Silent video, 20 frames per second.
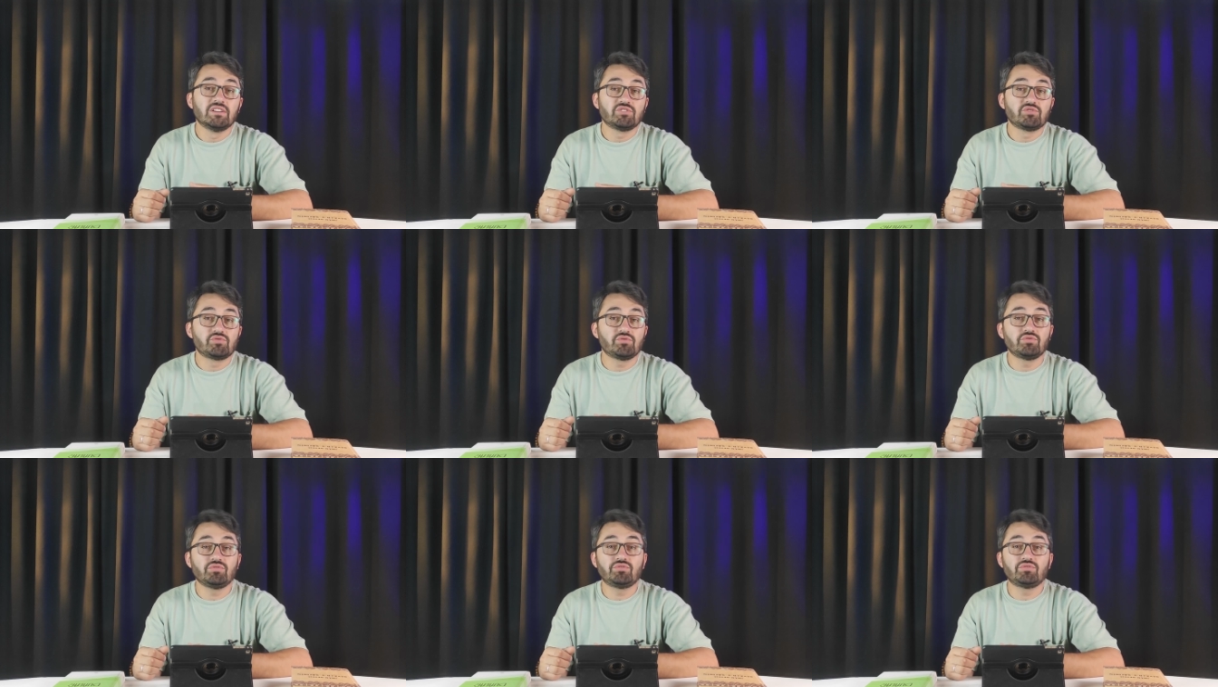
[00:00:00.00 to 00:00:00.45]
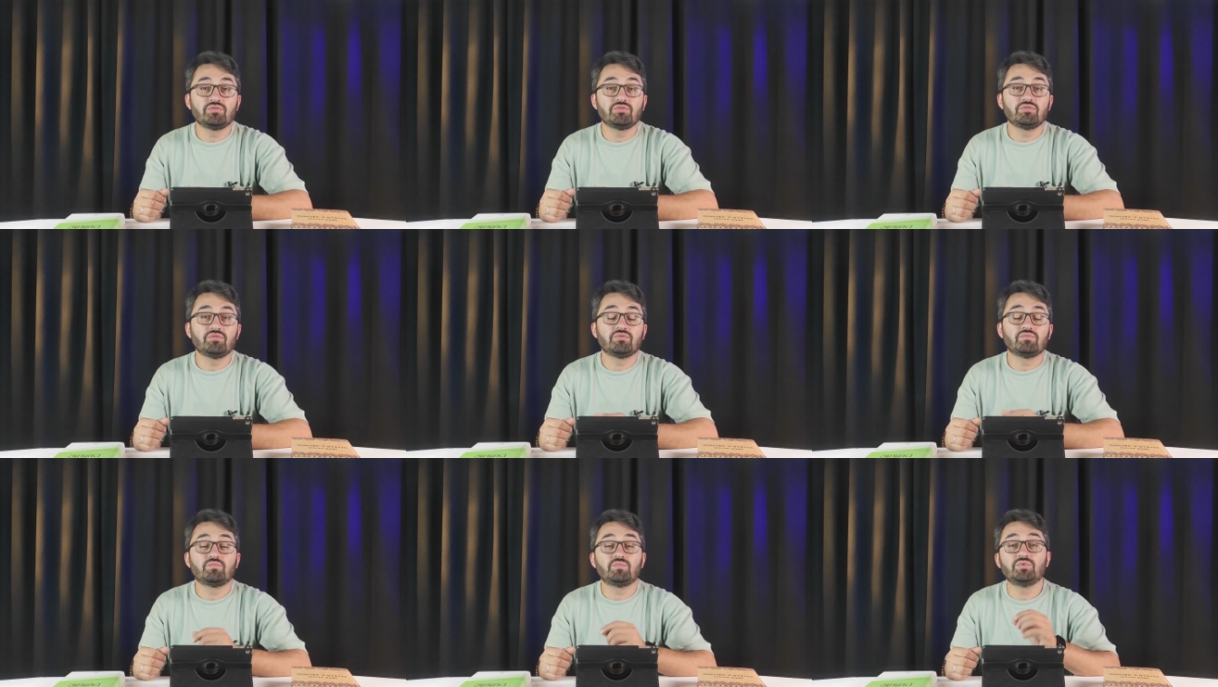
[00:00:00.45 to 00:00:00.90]

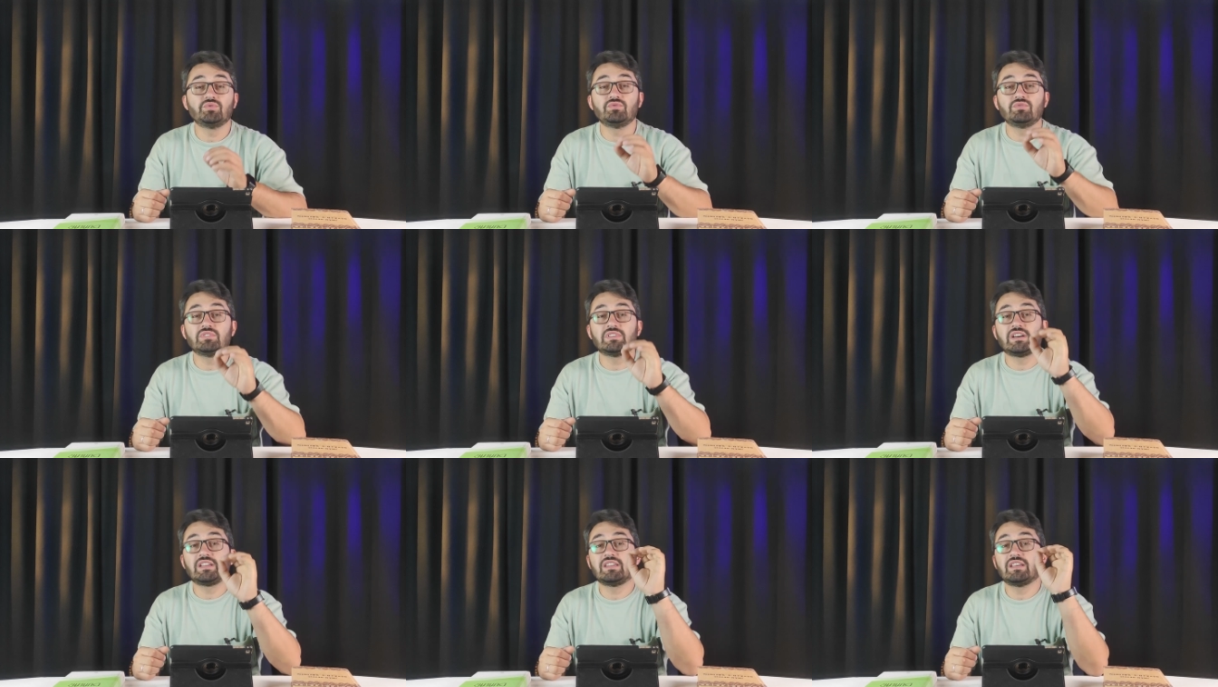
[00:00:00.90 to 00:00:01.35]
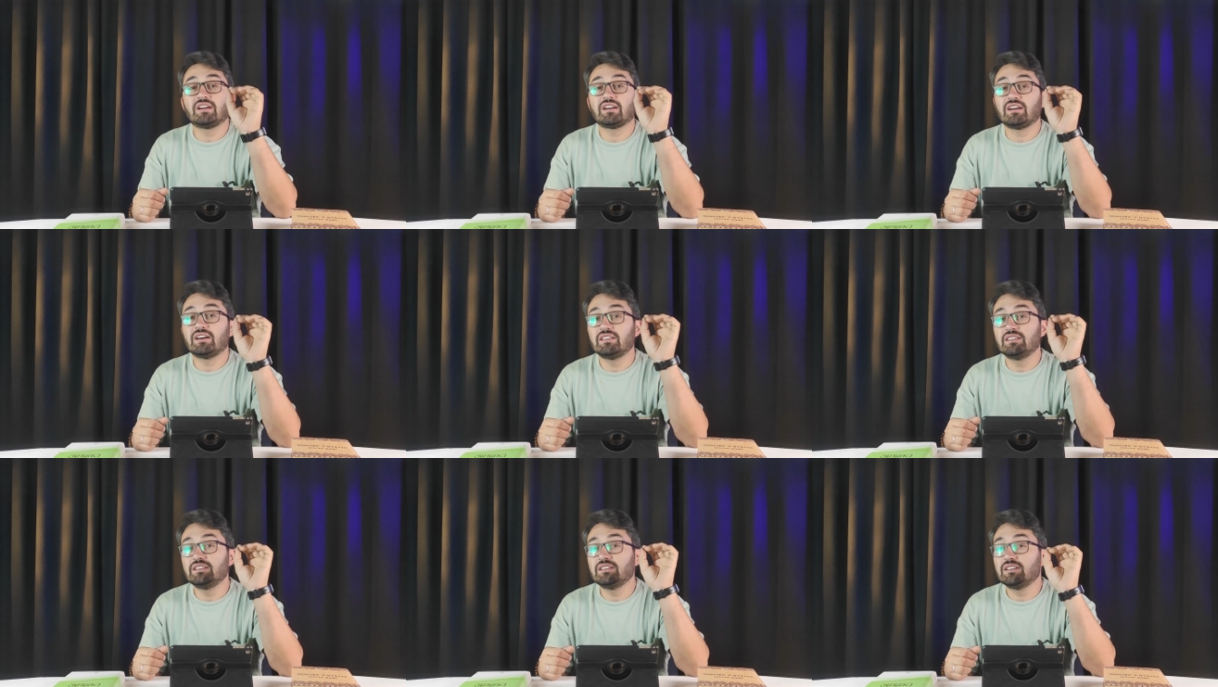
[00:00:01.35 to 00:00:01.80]
Çünkü bununla
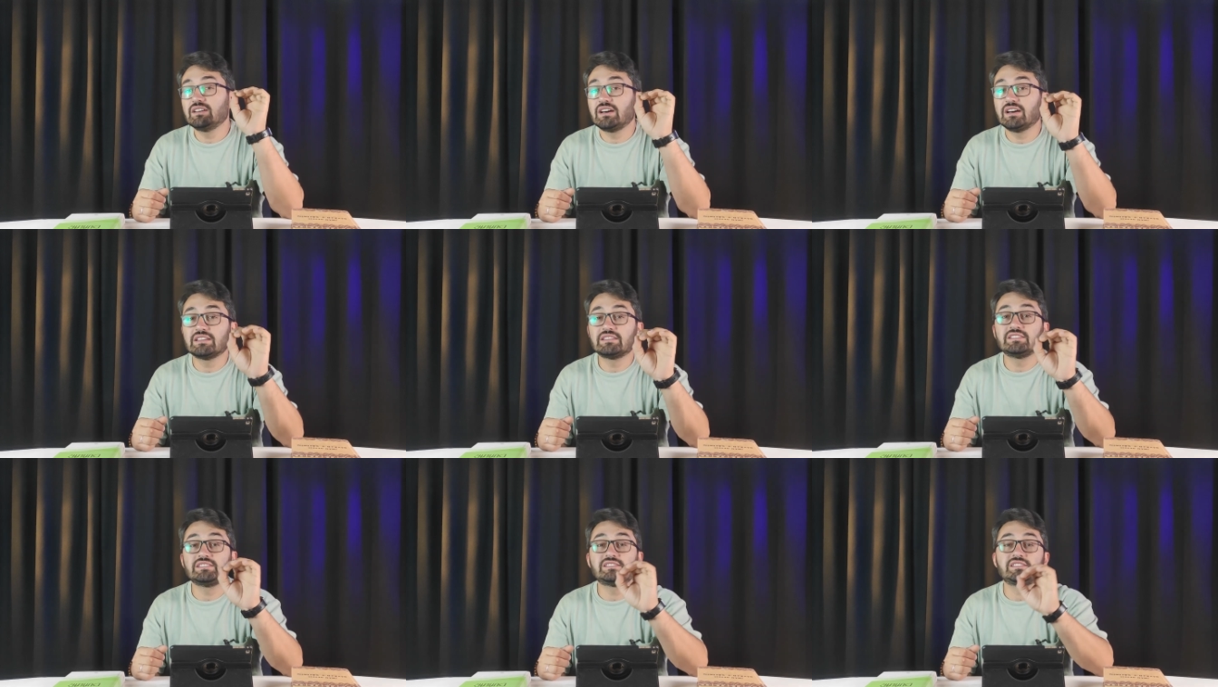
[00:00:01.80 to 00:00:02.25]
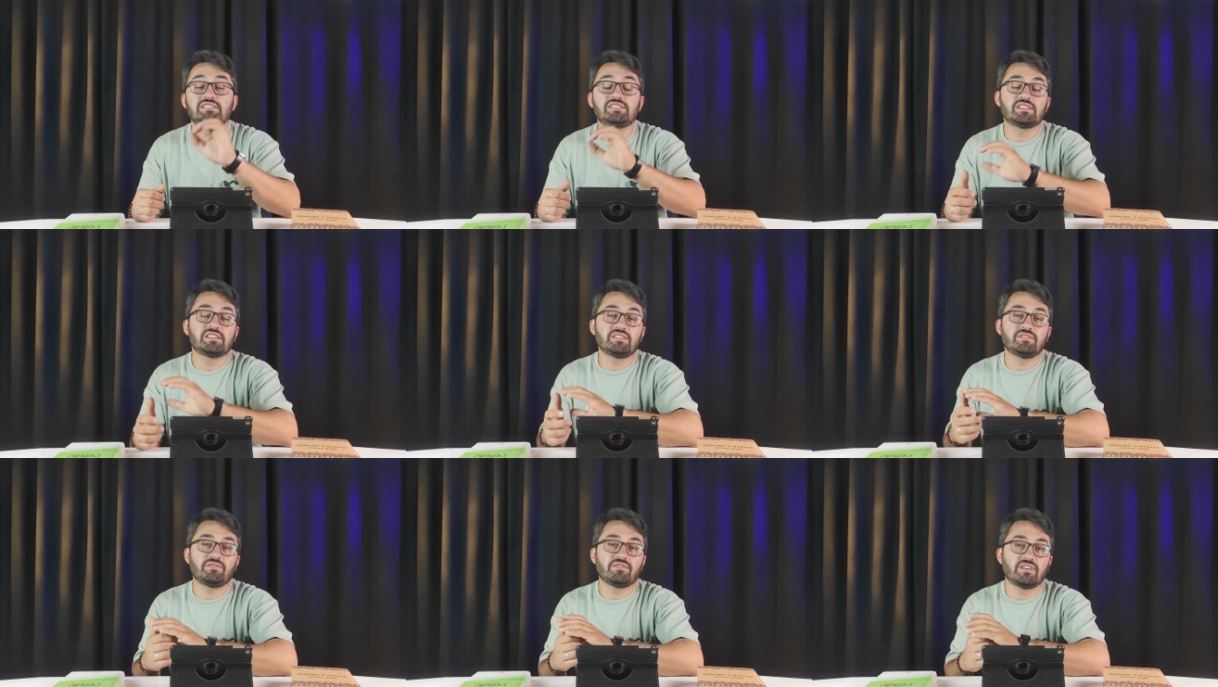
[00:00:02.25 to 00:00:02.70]
alakalı hadisi
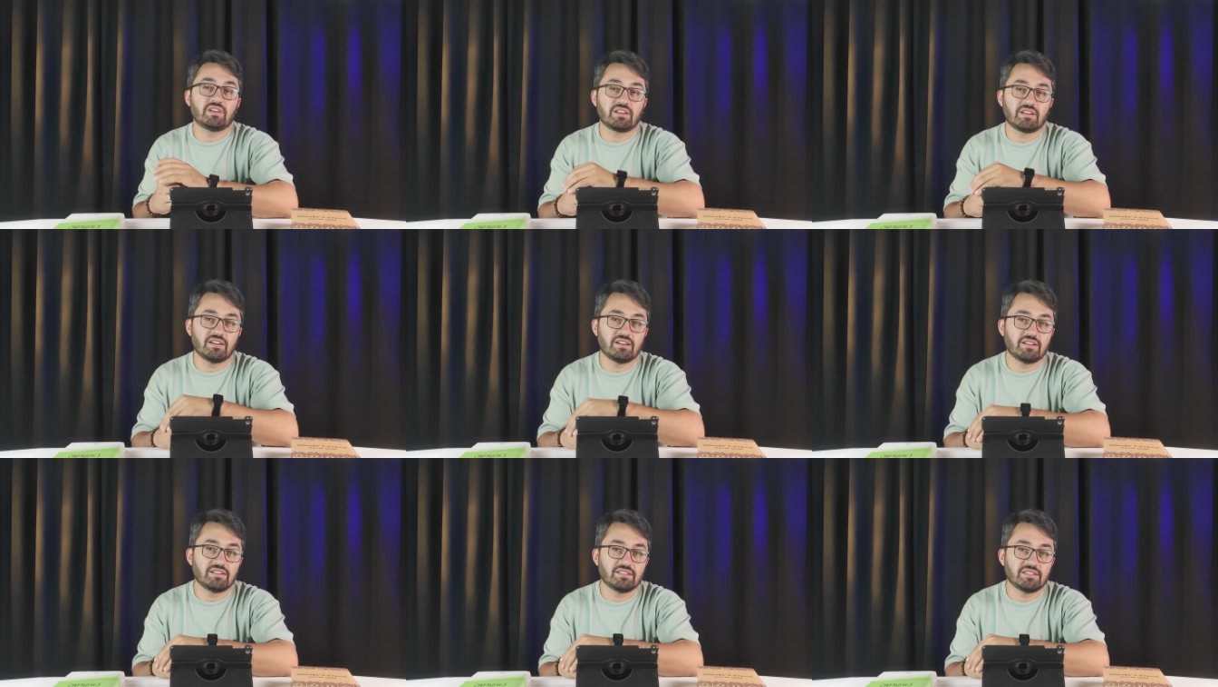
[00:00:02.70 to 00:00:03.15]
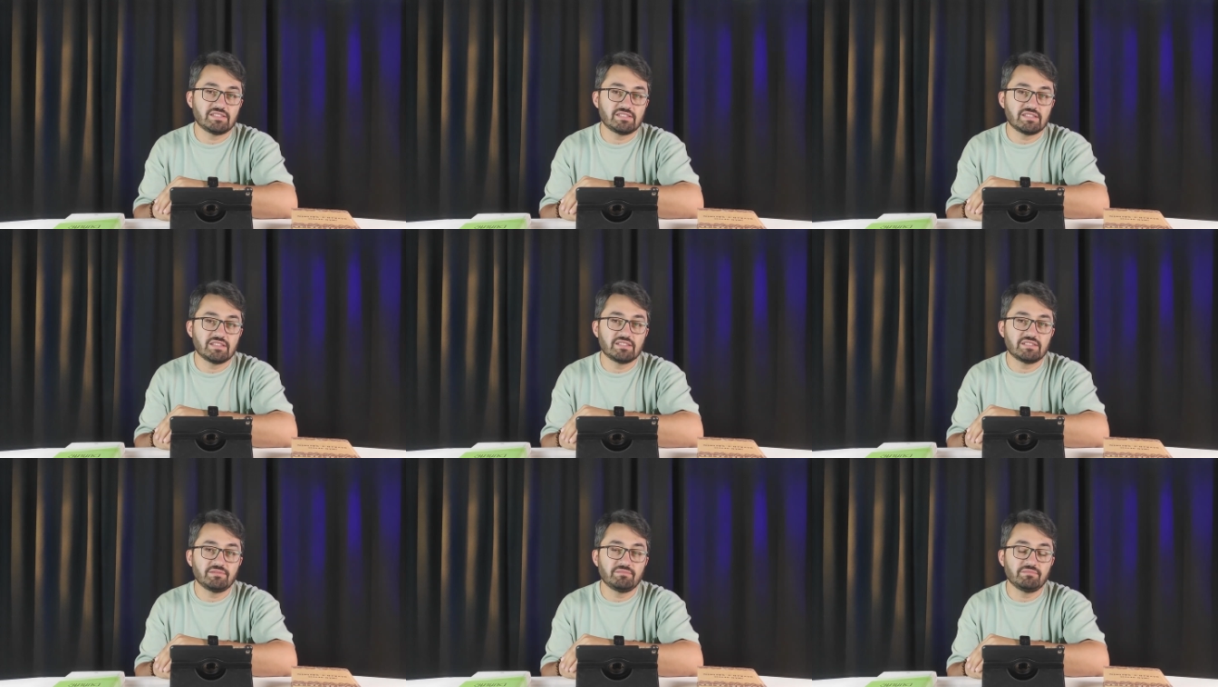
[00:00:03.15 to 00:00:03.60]
şerif var
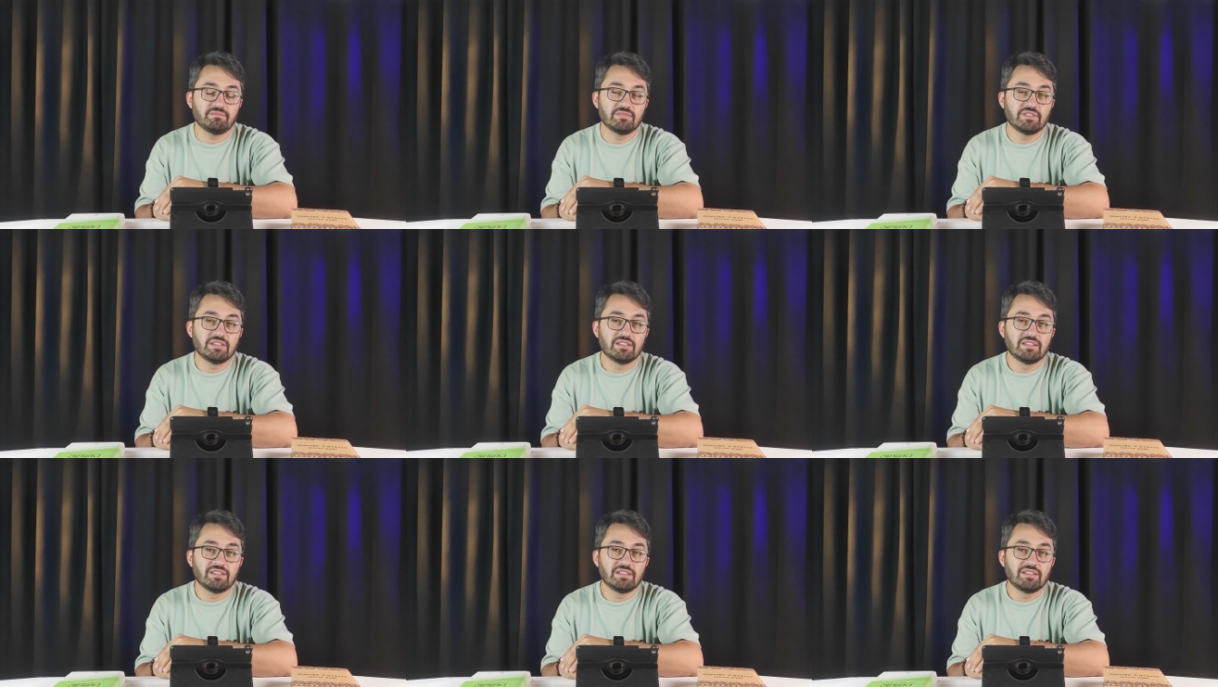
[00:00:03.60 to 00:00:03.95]
kardeşlerim.